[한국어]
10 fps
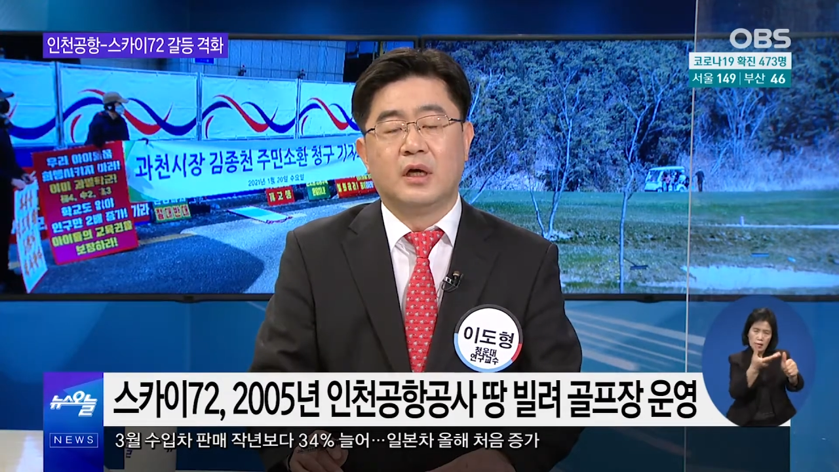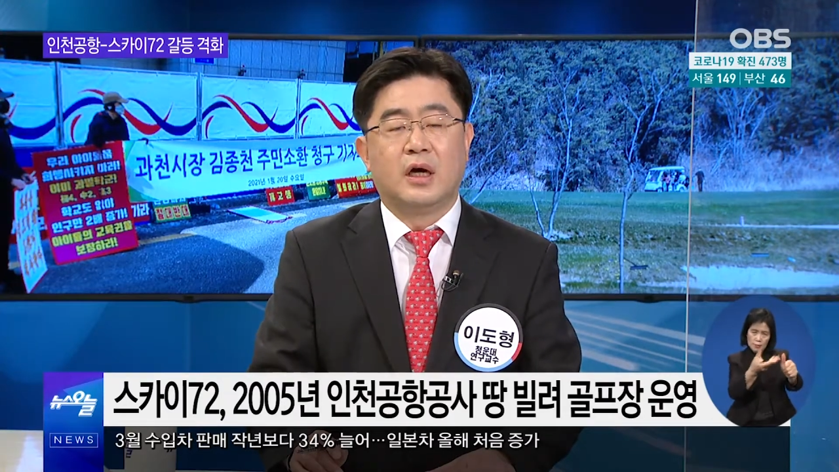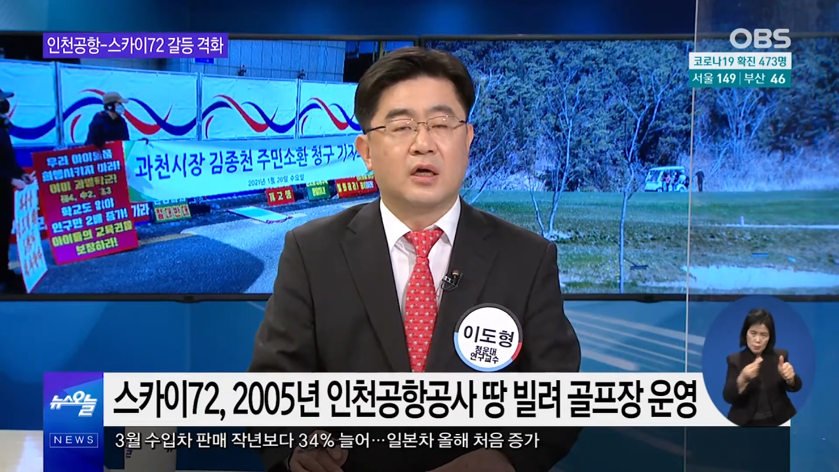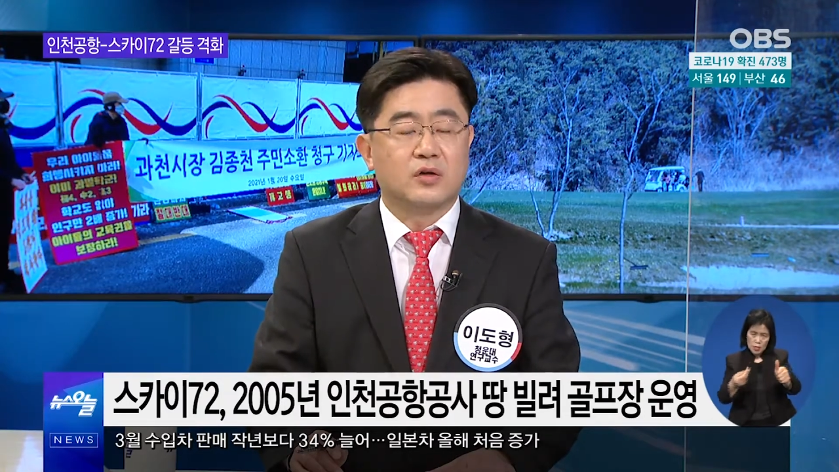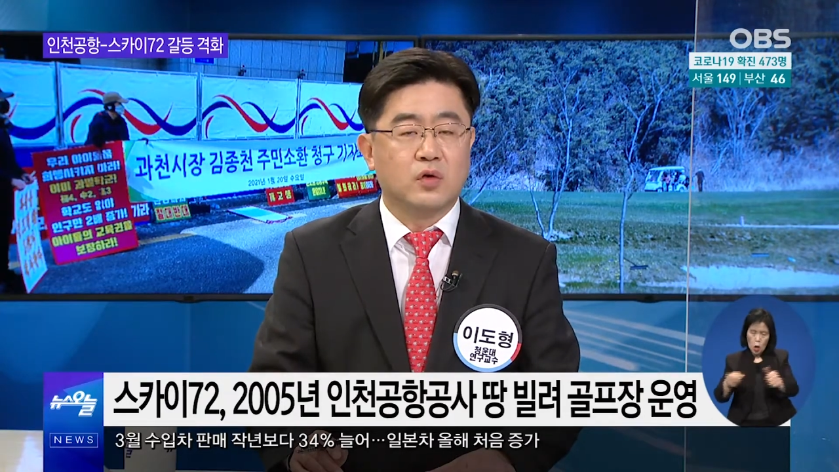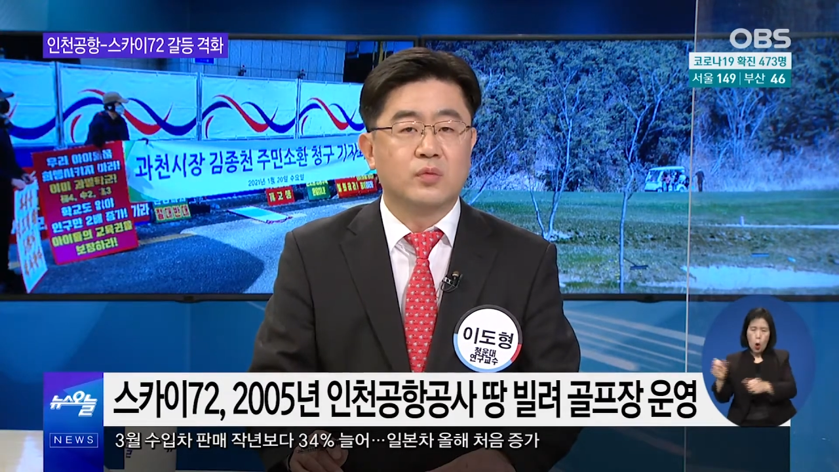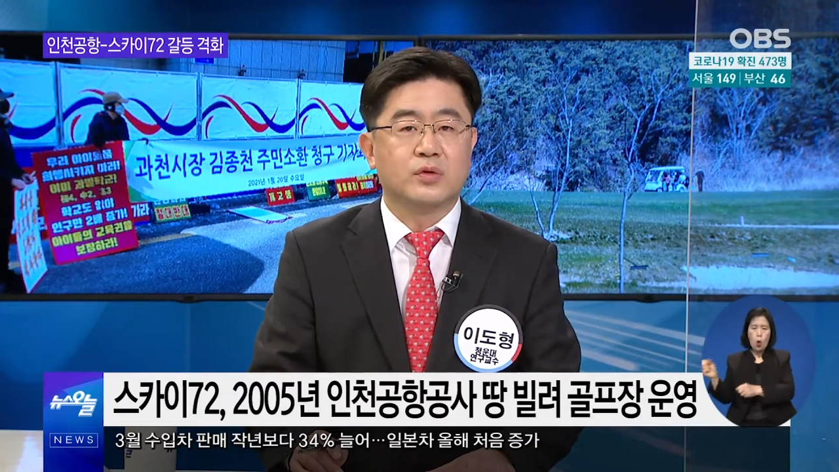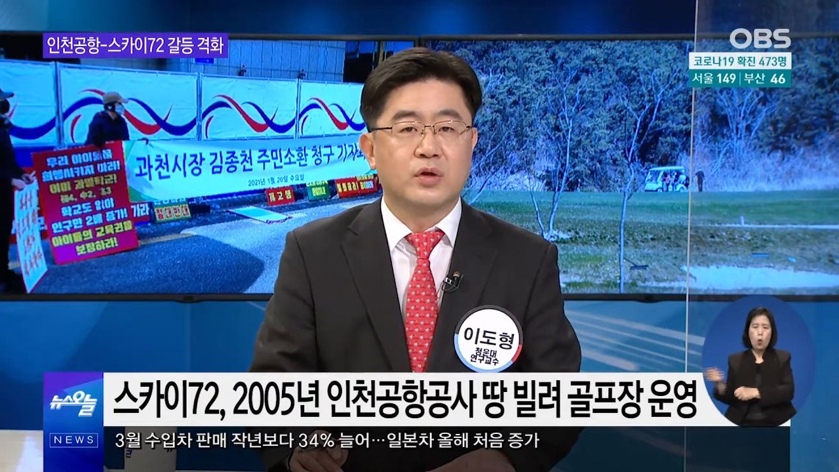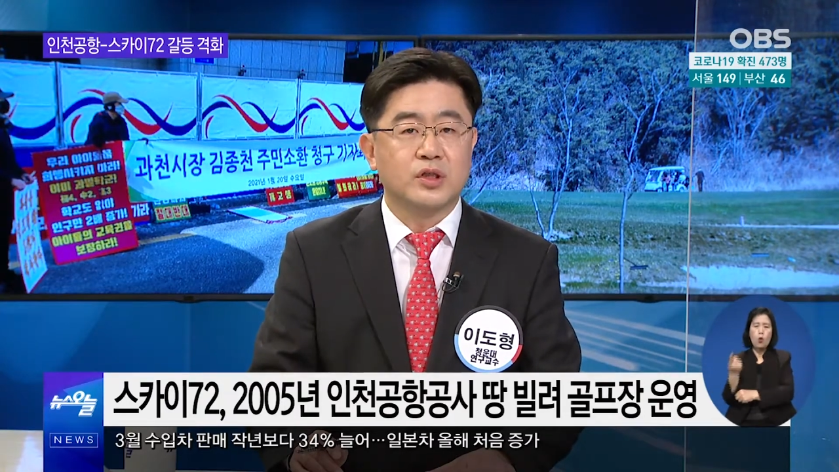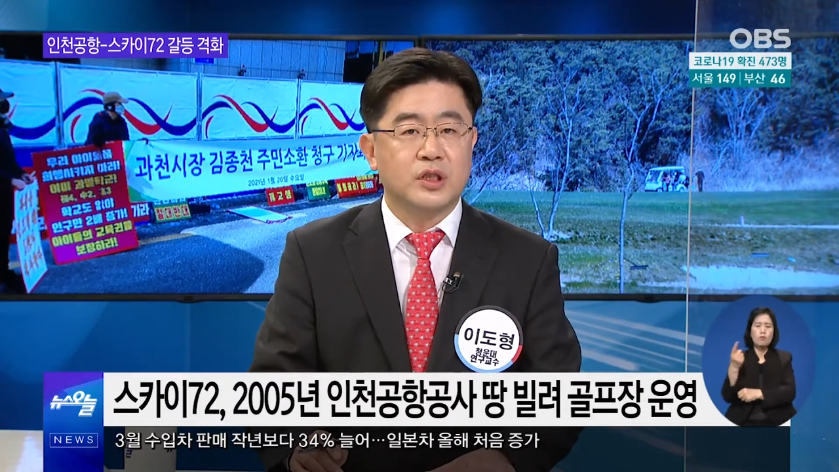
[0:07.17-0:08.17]
아,
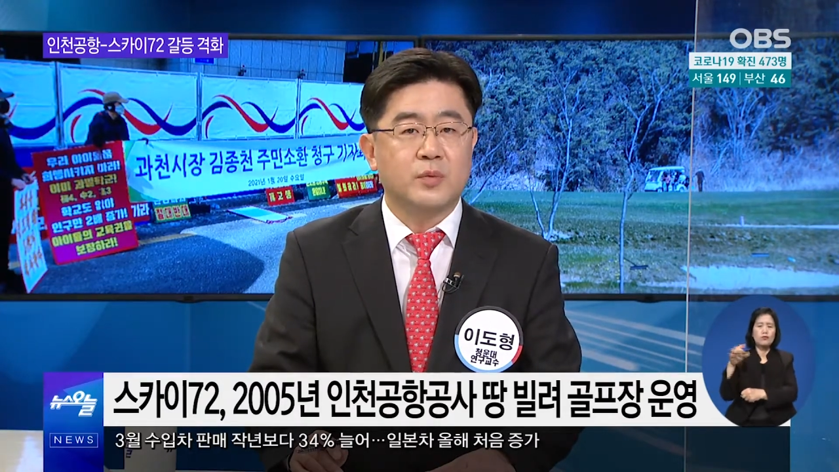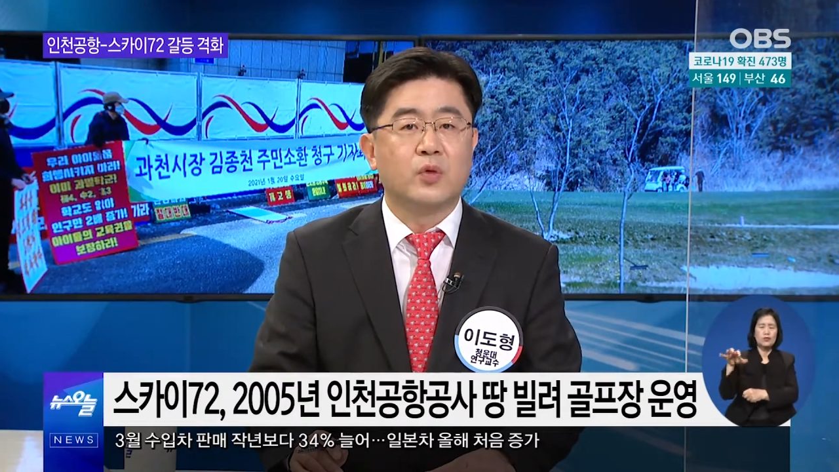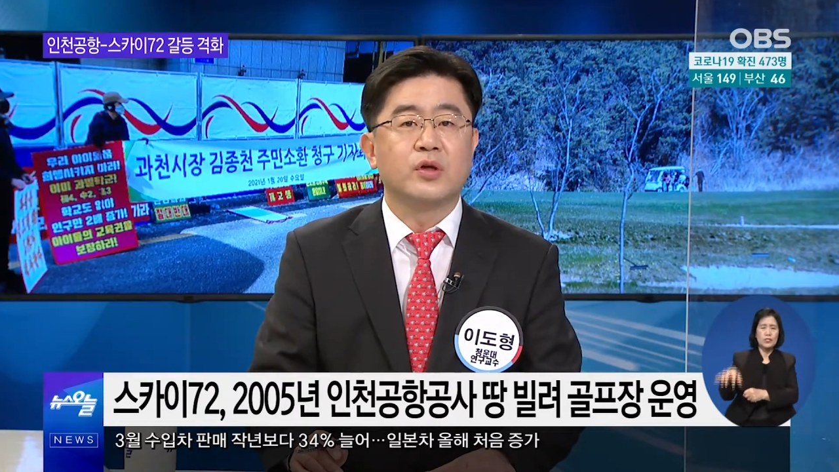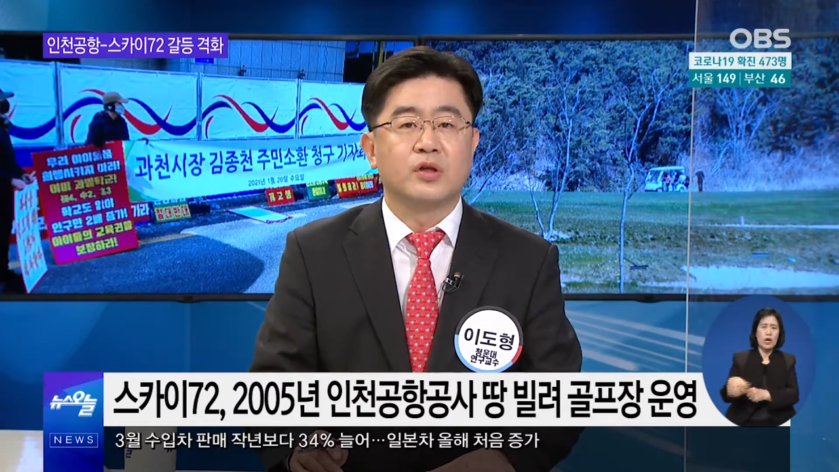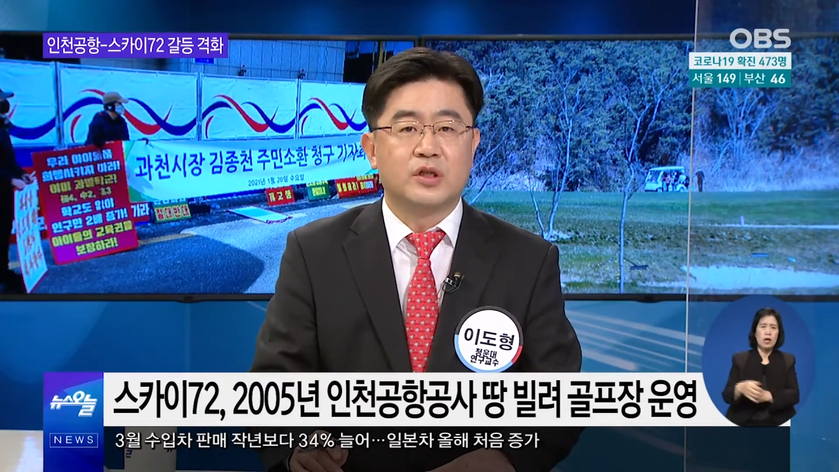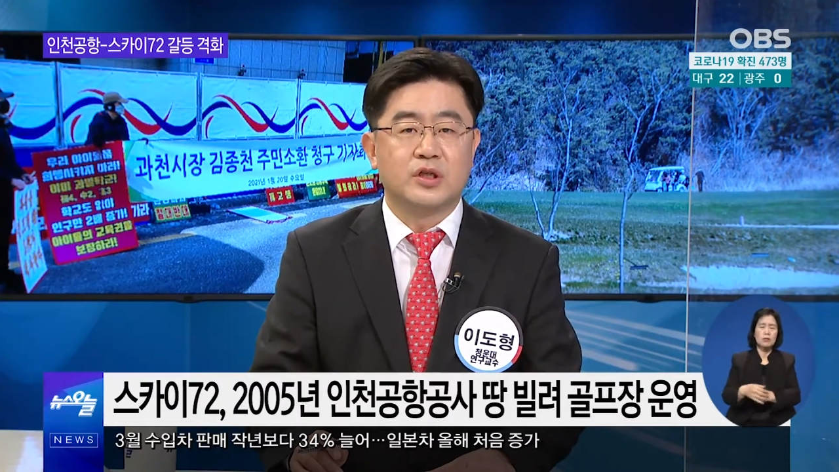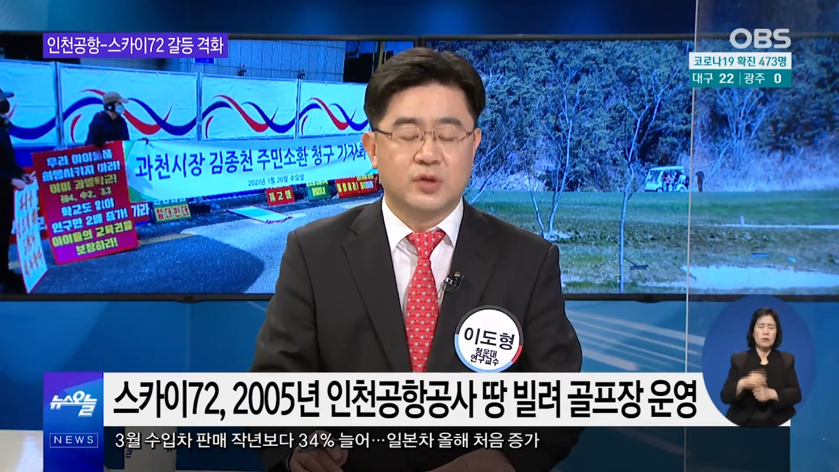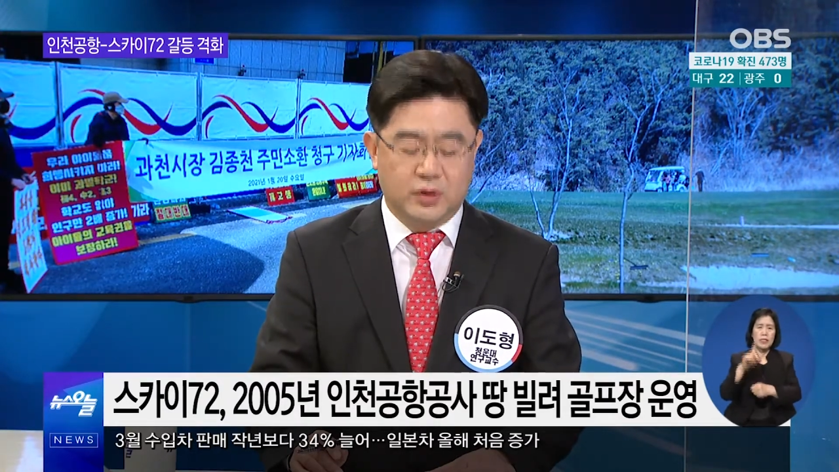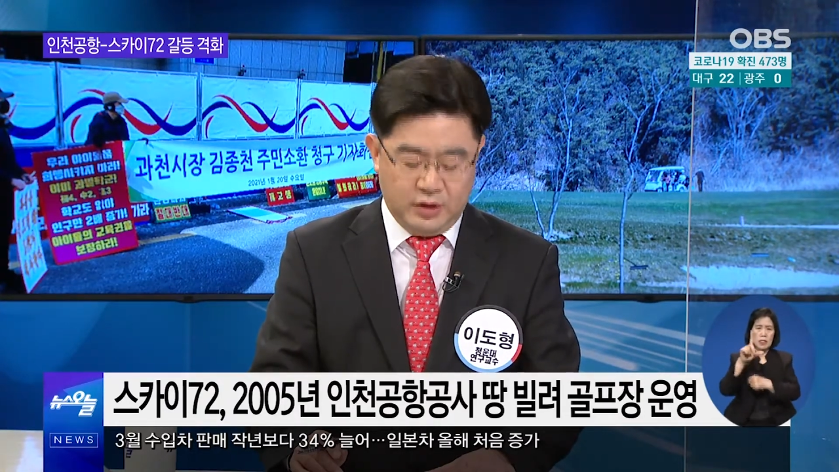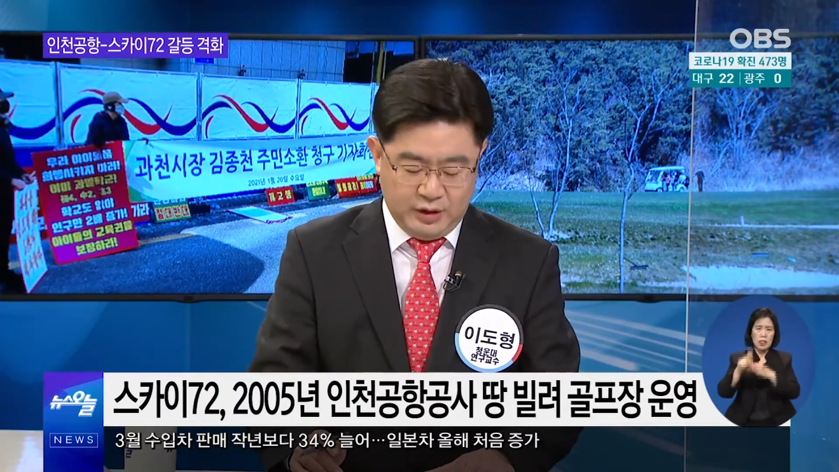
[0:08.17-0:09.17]
그로부터 15년 뒤죠.